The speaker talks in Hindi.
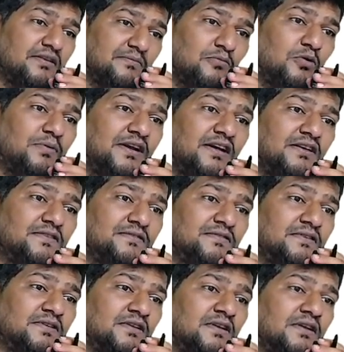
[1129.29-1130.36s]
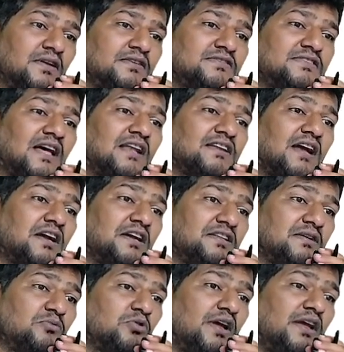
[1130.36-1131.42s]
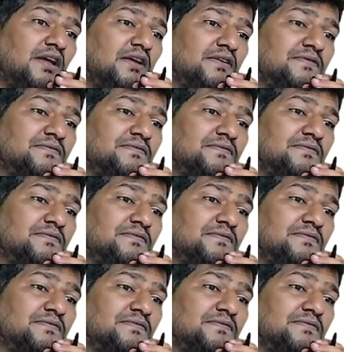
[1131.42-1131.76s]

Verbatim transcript: बोल बेटा साल का खत्म हो रहा है